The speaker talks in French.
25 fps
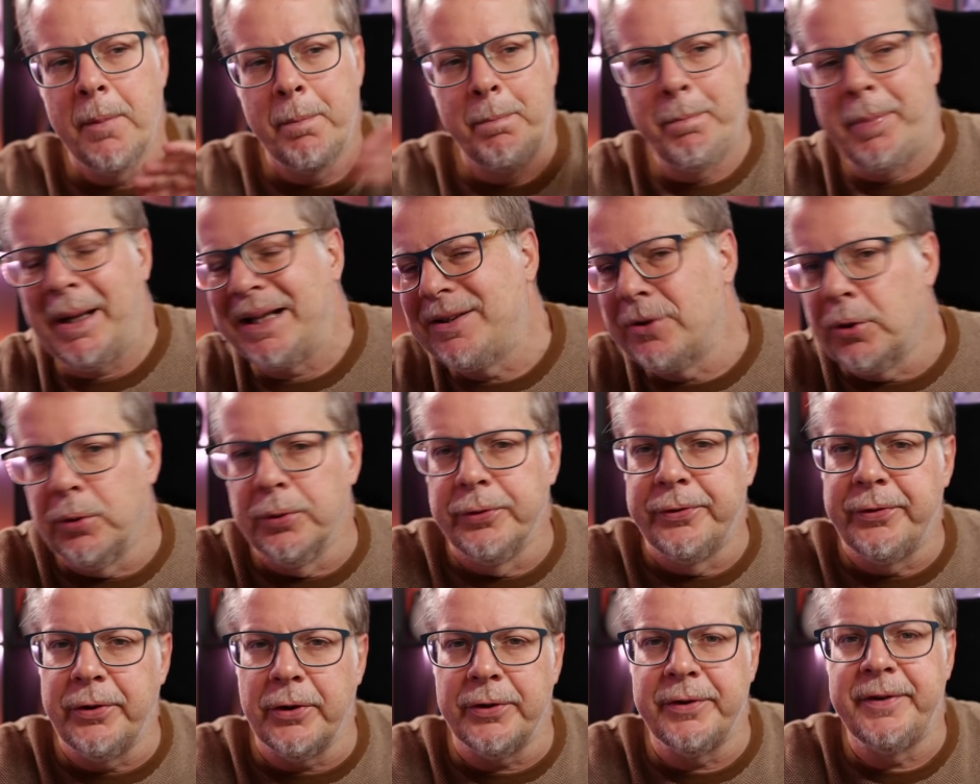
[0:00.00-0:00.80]
pas trop
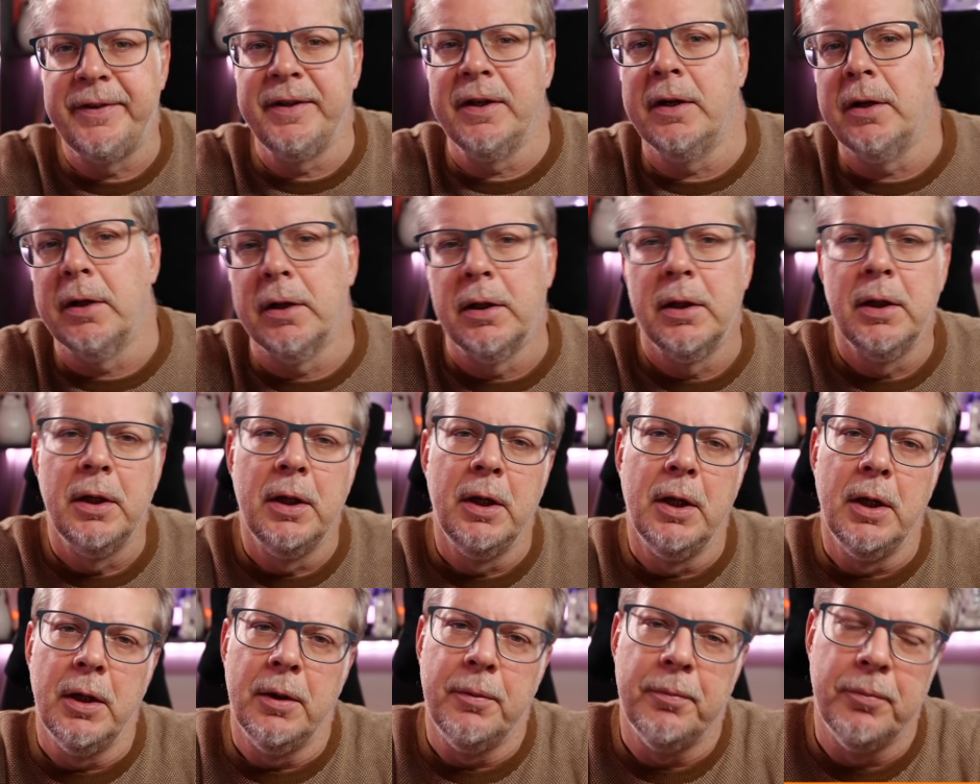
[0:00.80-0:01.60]
sortir
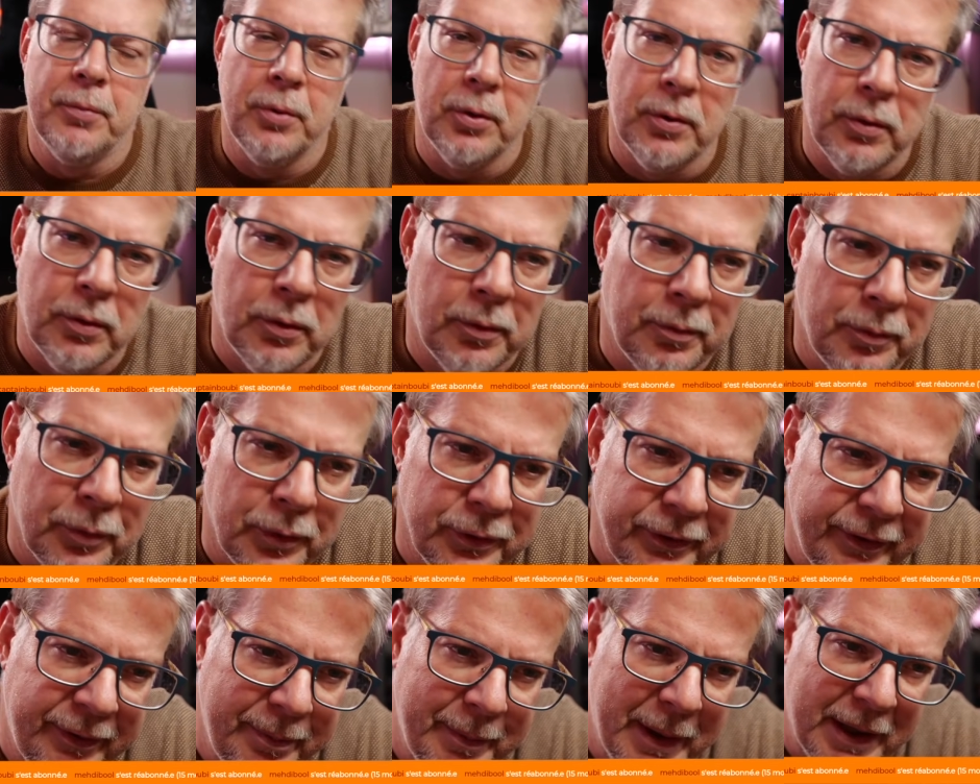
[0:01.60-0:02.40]

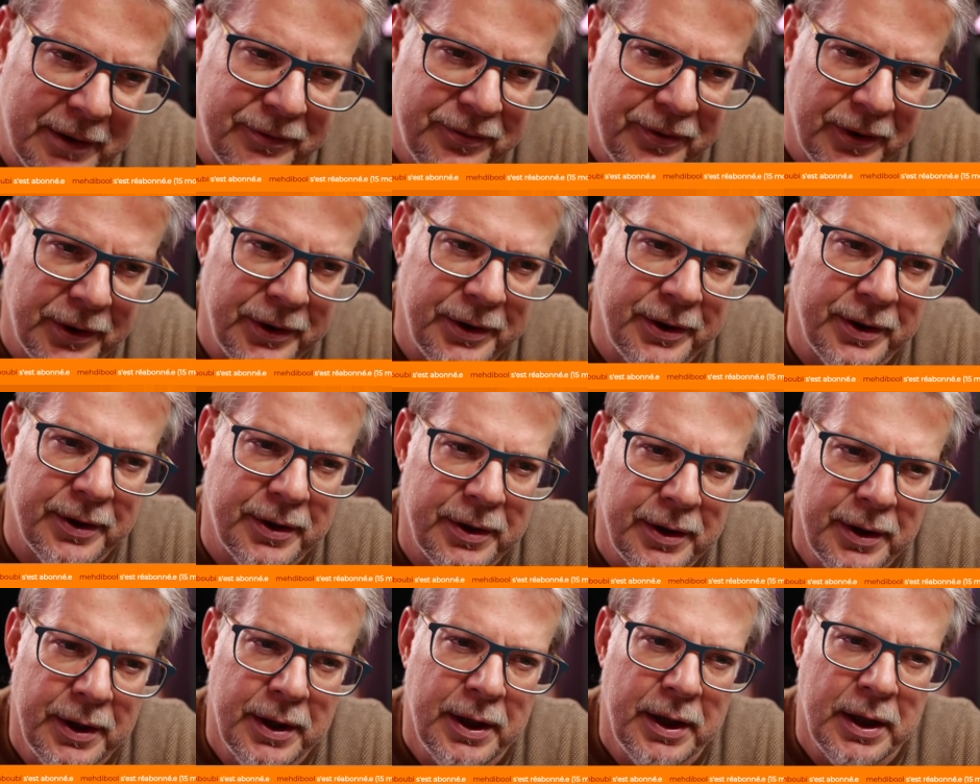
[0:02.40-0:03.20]
mon, smartphone.
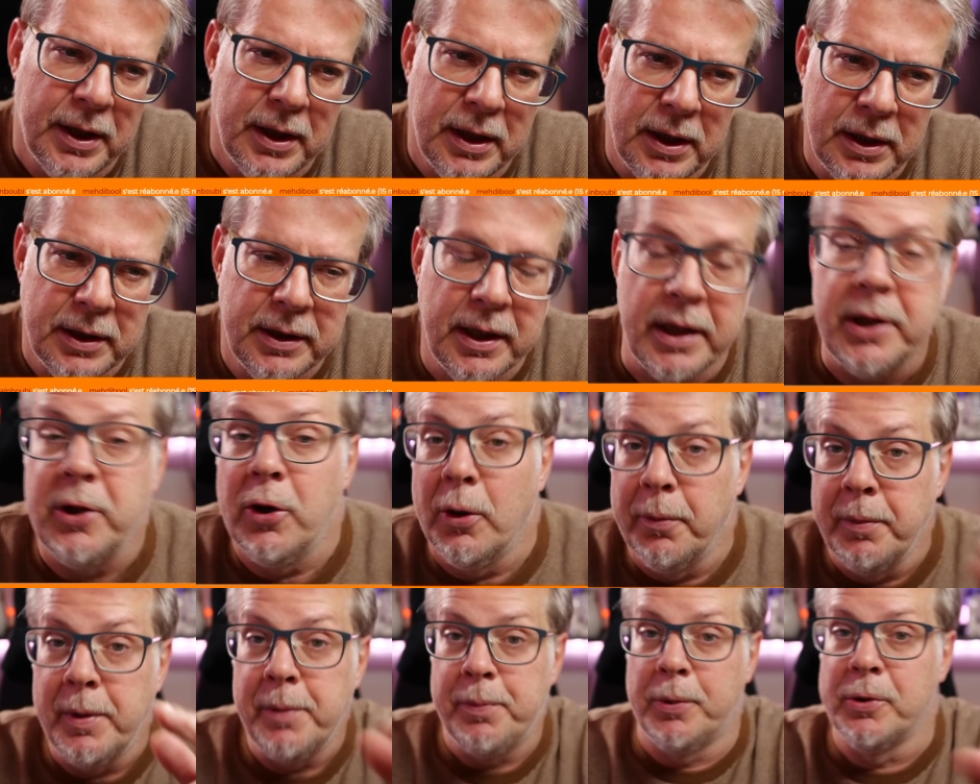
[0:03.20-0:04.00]
Et
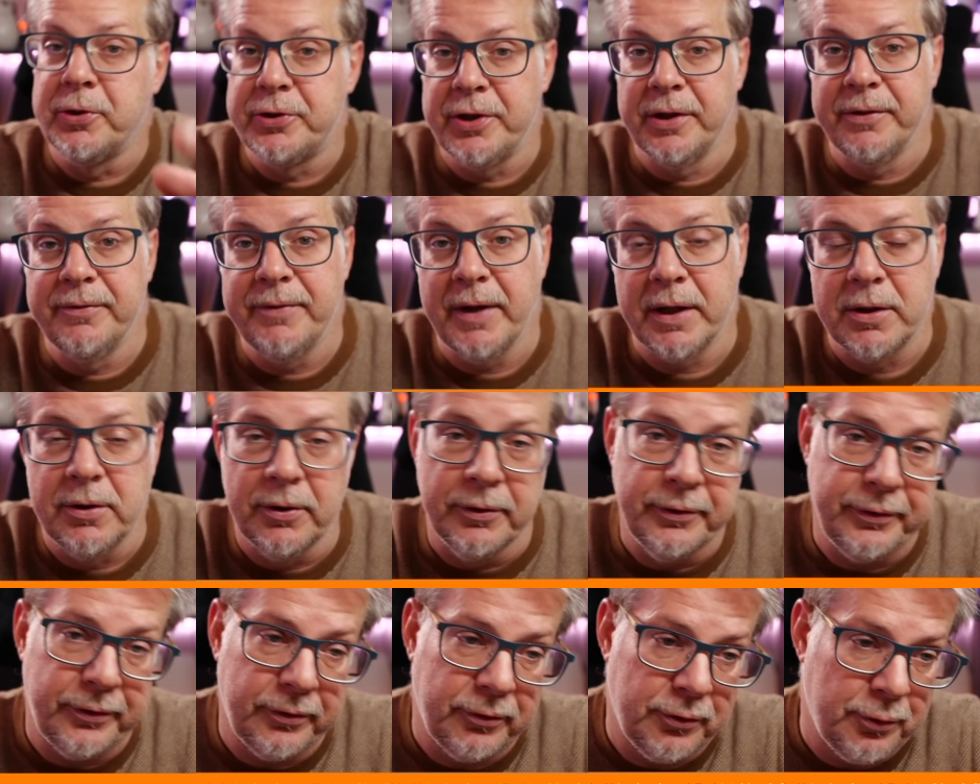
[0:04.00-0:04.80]
d'ailleurs, mes prochaines
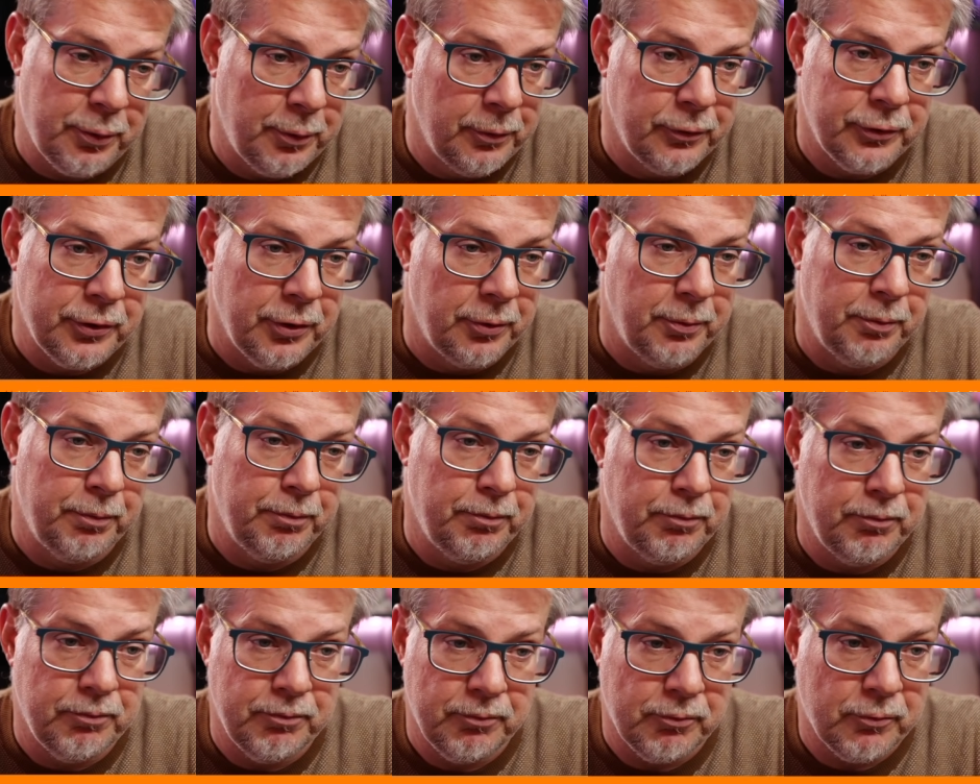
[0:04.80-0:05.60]
vacances,
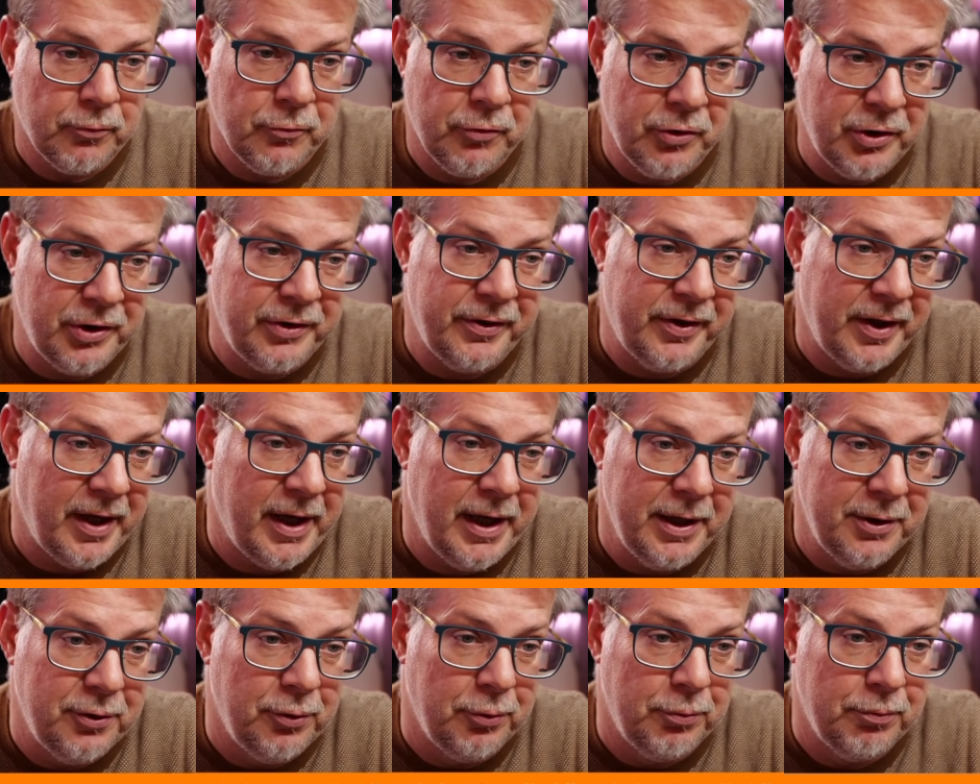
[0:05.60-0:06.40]

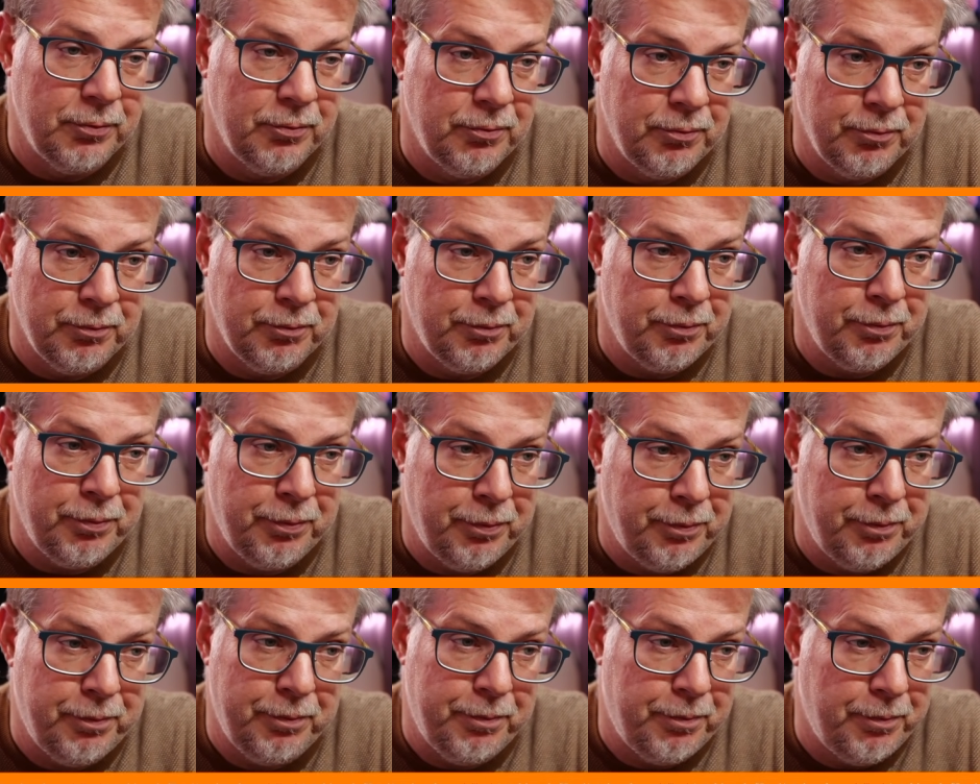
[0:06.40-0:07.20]
j'essaierai de ne
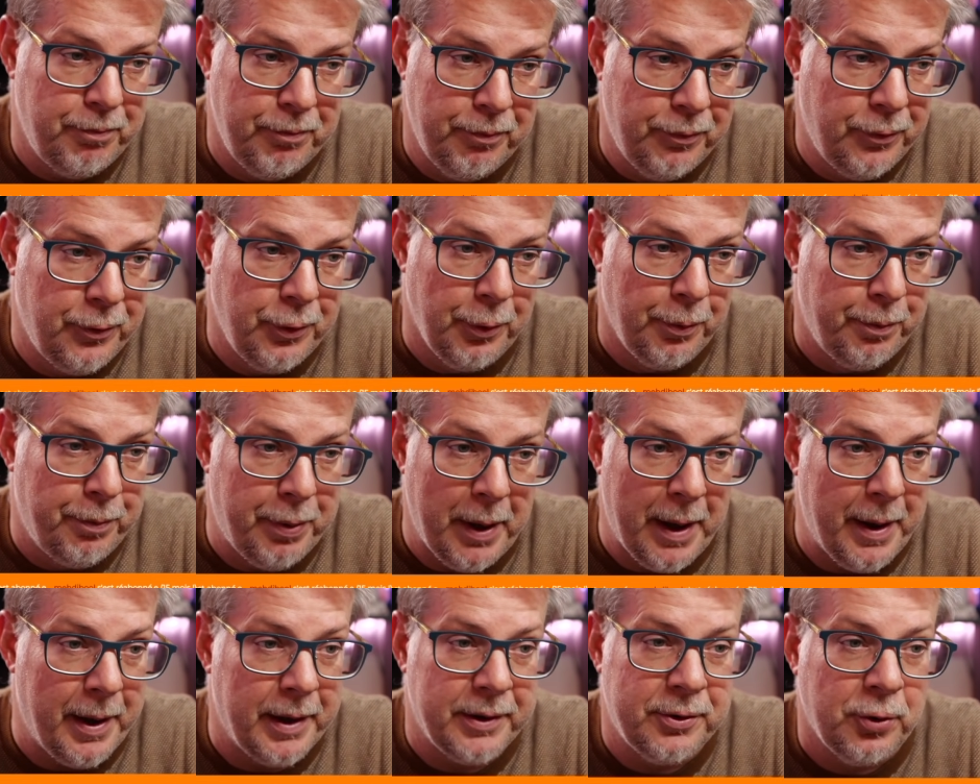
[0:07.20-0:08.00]

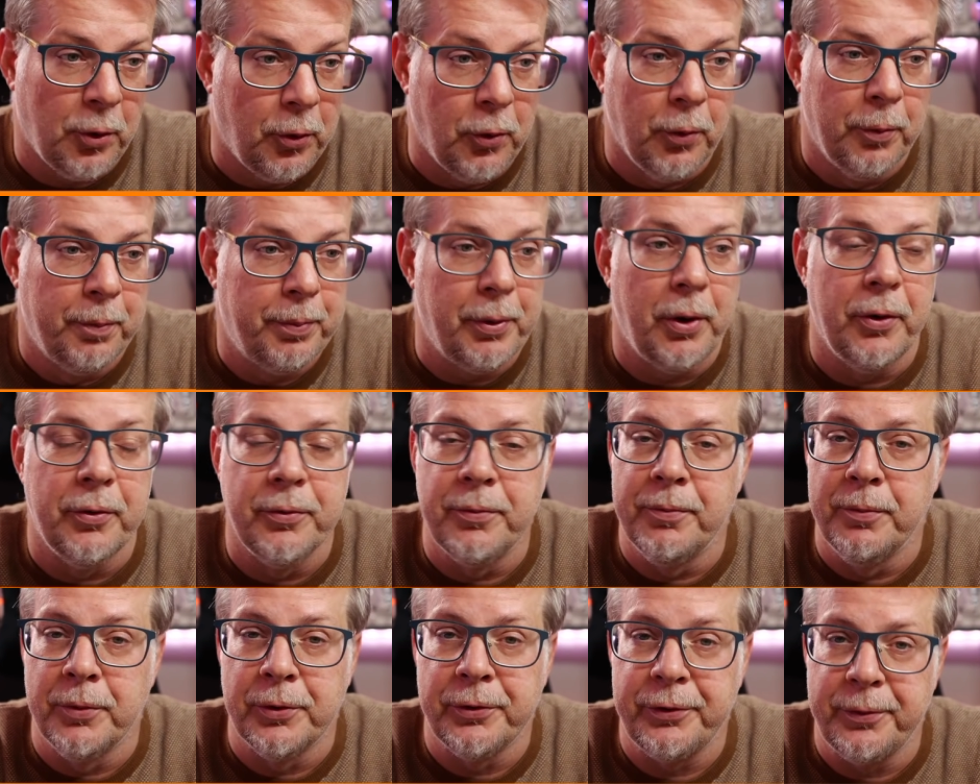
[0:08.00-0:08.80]
pas trop prendre
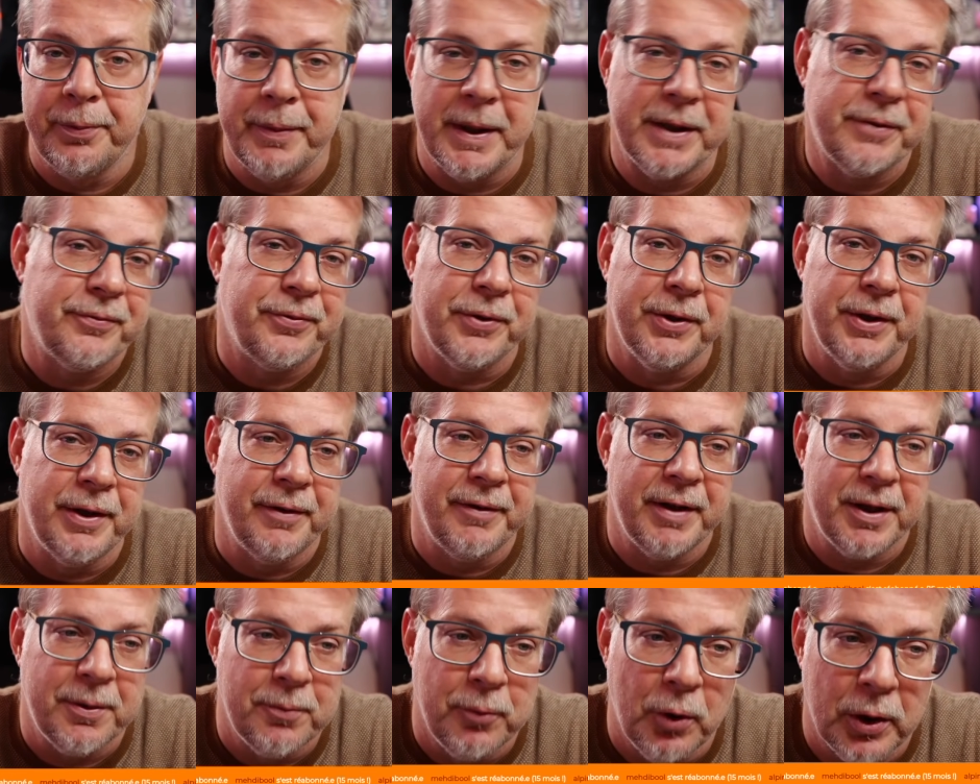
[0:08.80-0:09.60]
mon smartphone
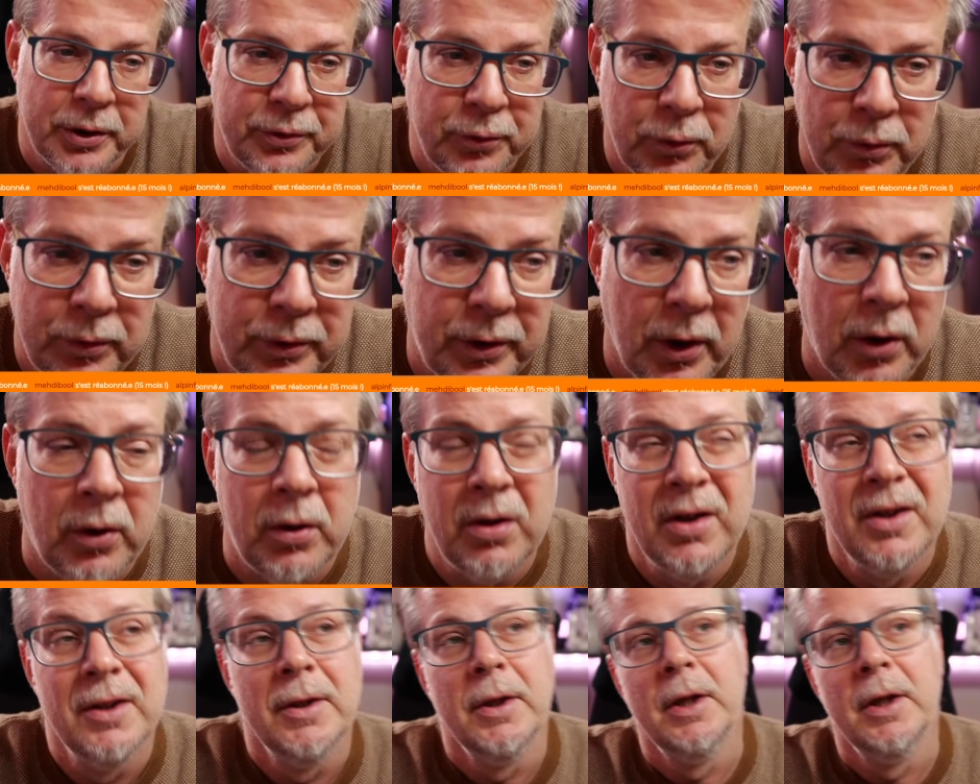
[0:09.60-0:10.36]
avec moi tout le temps.